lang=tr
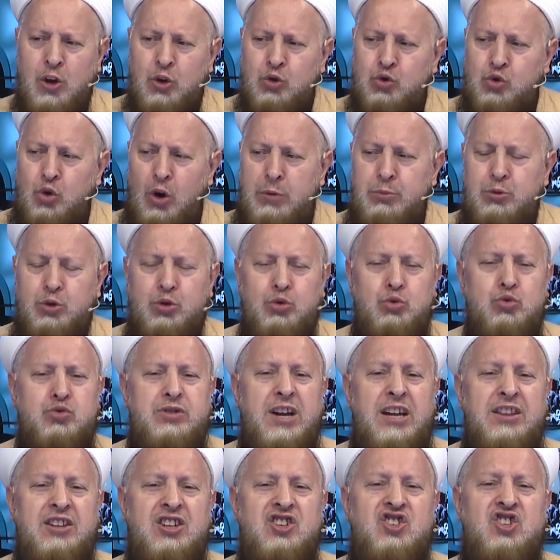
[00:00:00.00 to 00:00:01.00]
Sömürü
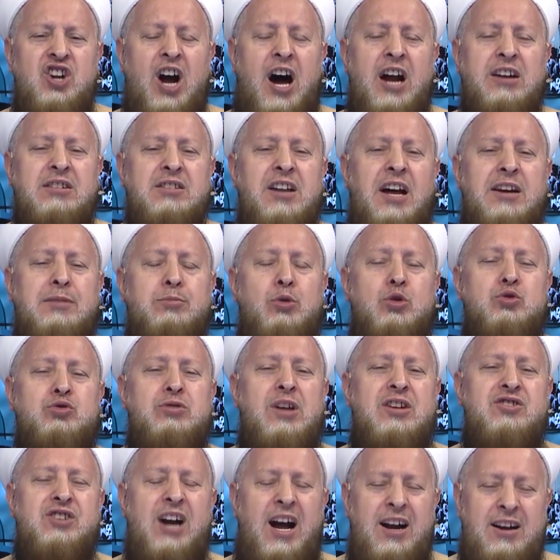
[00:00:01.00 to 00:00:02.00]
düzeninin çarkları
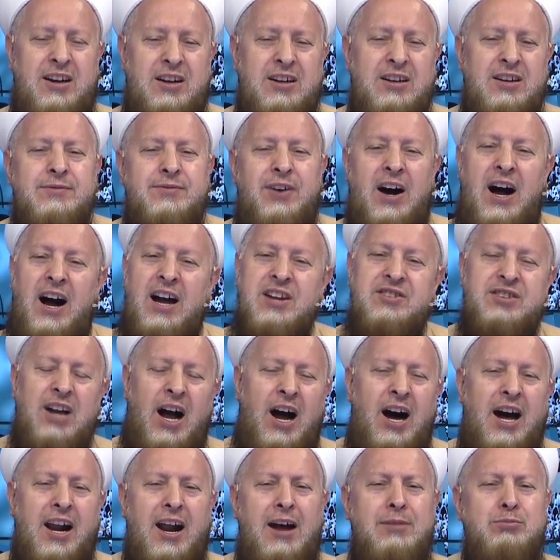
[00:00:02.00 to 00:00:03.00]
bozulacak. Faize
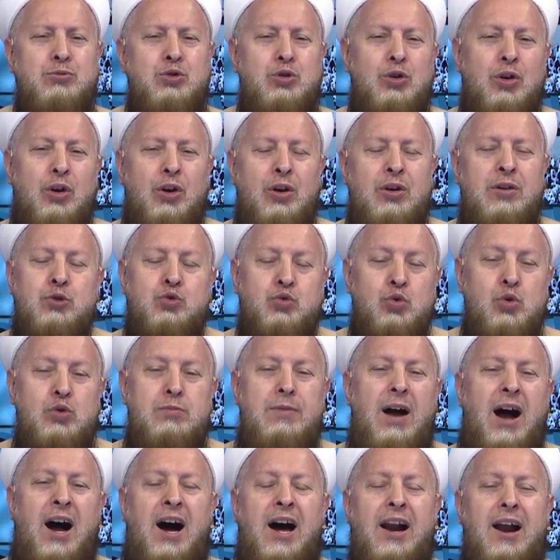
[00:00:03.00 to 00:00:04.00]
haram diyor,
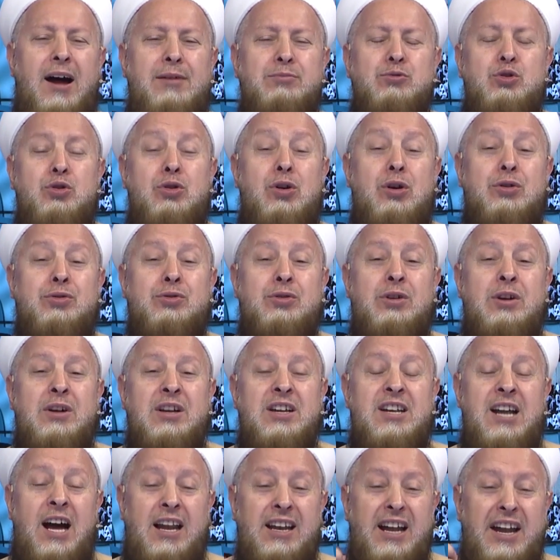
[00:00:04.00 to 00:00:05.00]
zulme haram diyor,
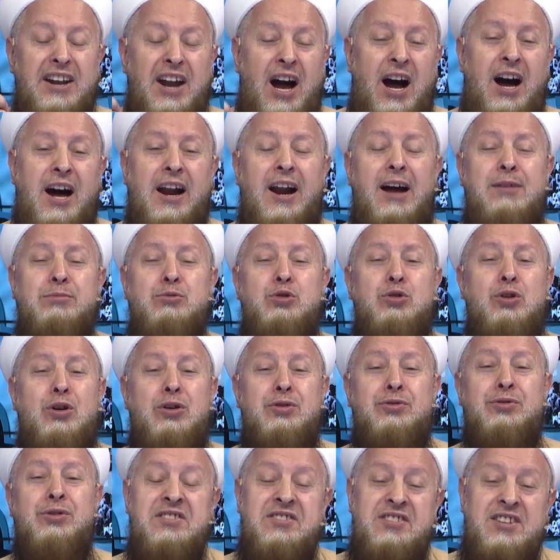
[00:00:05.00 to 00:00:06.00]
yalana haram
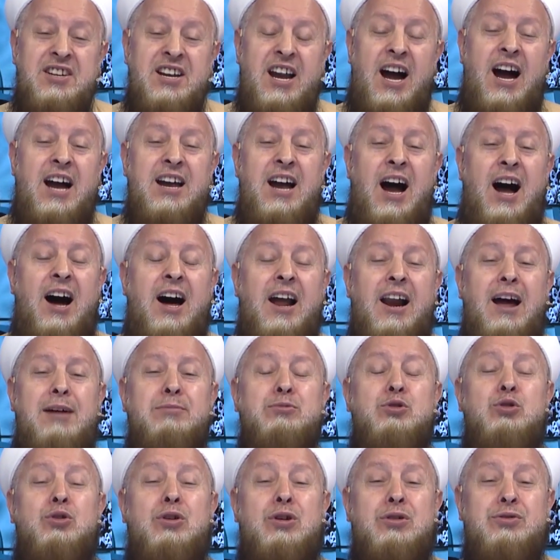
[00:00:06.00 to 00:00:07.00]
diyor, zinaya
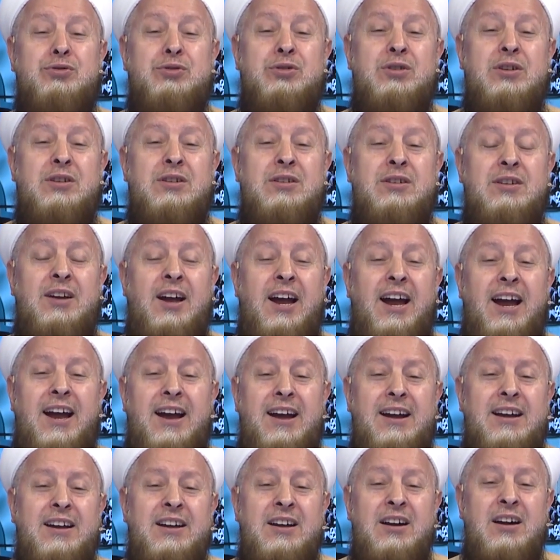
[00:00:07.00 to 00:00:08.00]
haram diyor.
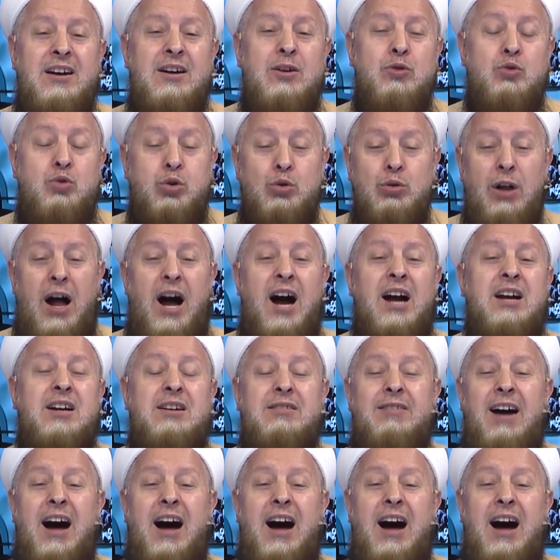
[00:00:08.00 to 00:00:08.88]
He? Kul hakkı